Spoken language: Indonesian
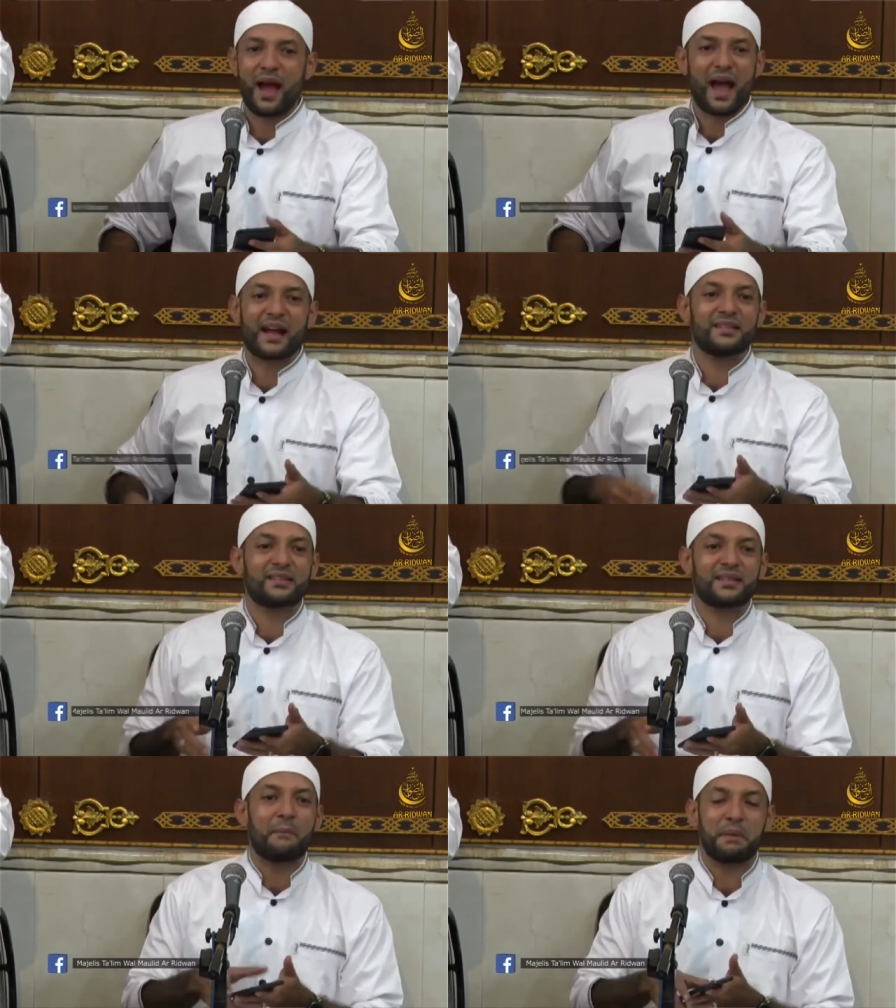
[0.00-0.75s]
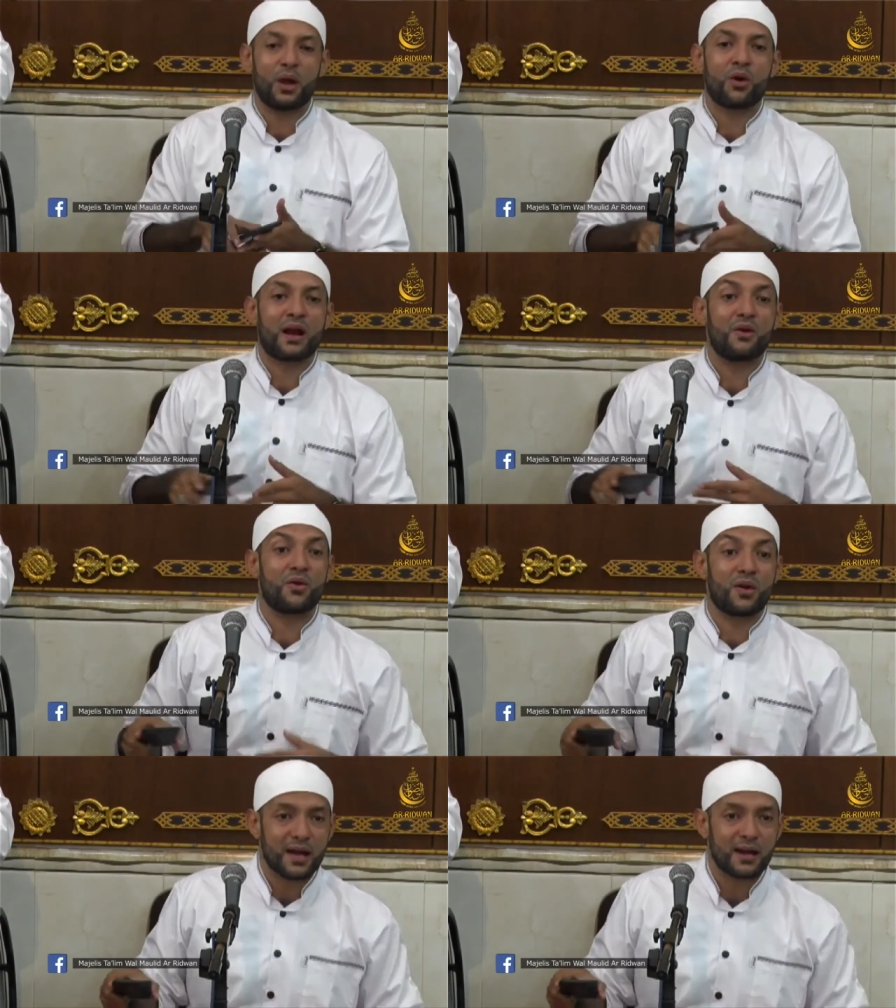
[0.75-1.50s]
Akan tetapi
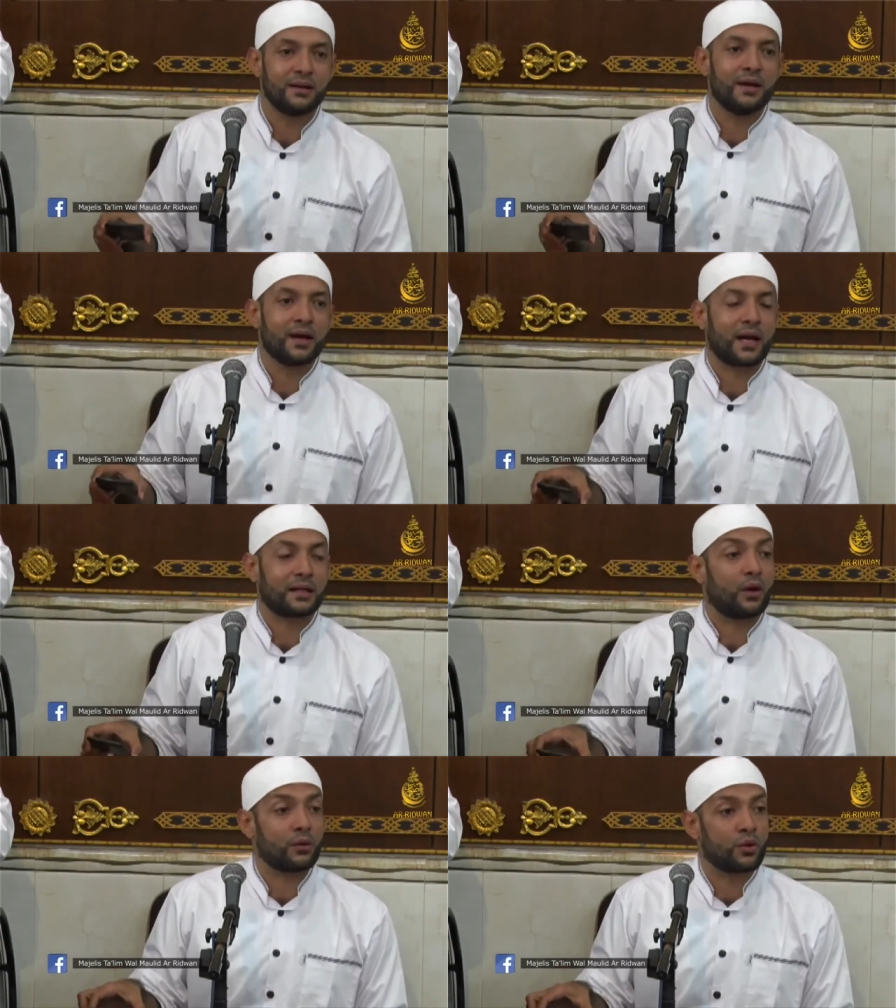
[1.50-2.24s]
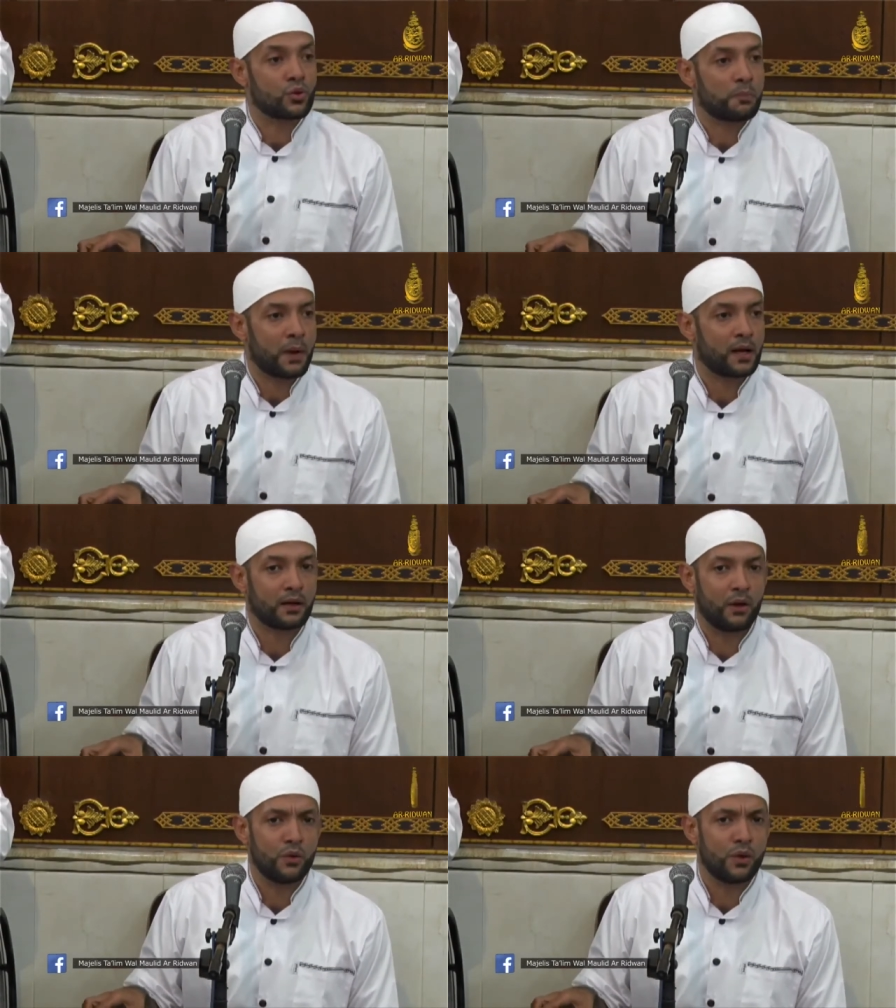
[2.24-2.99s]
orang-orang kata Allah
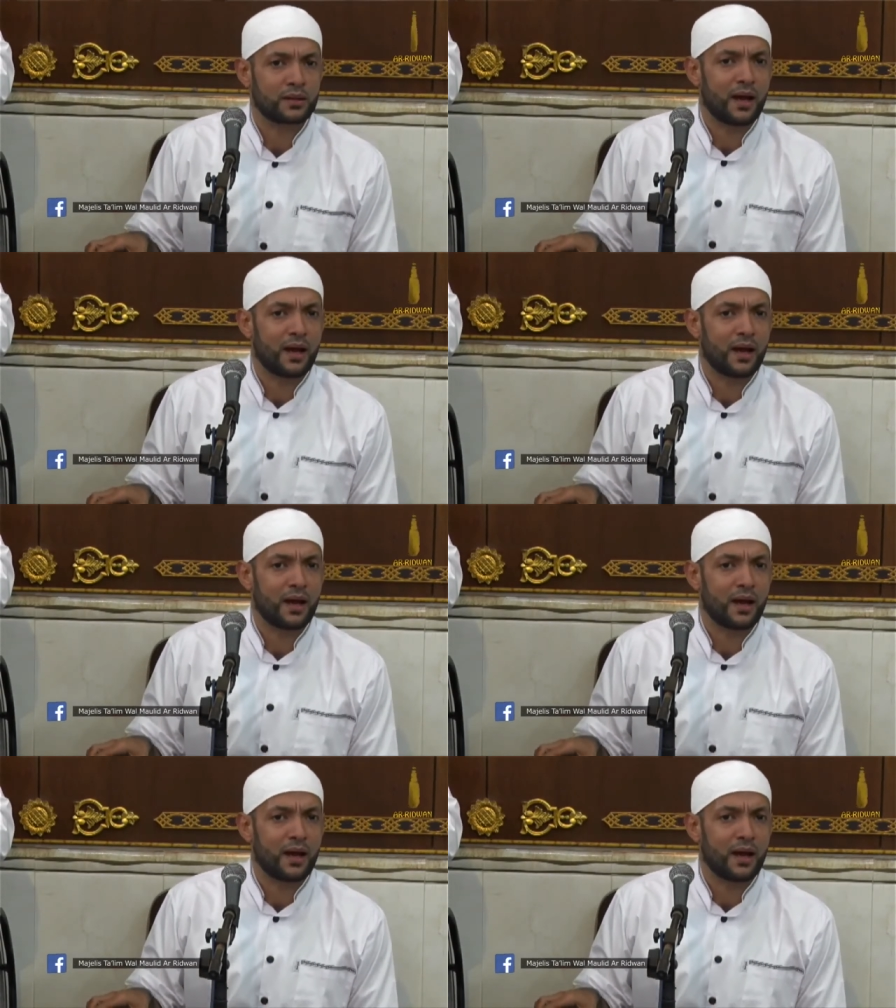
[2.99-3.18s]
Subhanahu wa